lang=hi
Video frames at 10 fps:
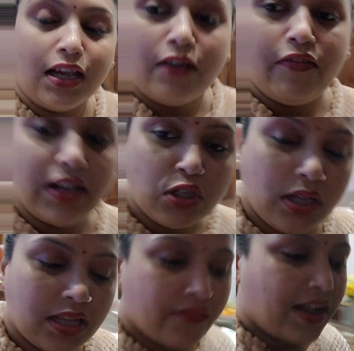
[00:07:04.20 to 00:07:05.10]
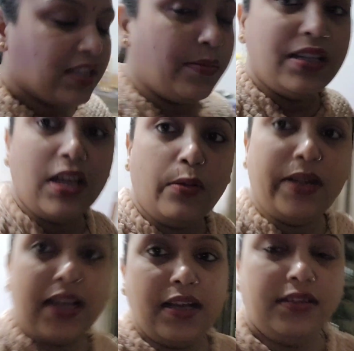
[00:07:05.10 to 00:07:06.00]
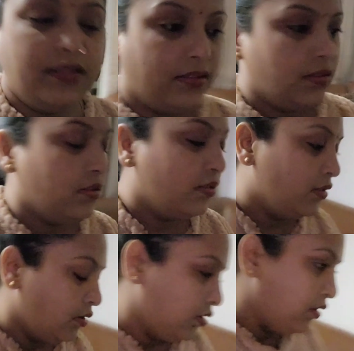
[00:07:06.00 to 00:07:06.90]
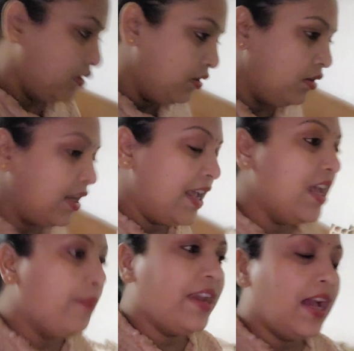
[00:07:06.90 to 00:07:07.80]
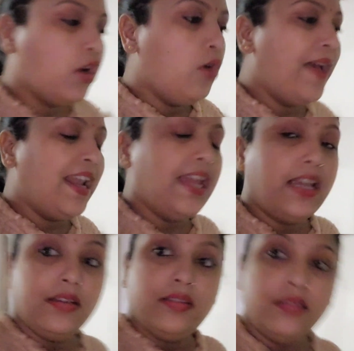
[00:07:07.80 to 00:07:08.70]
ठीक है वंशु ये दरवाज़ा बंद करो बेटा नहीं अभी करो पहले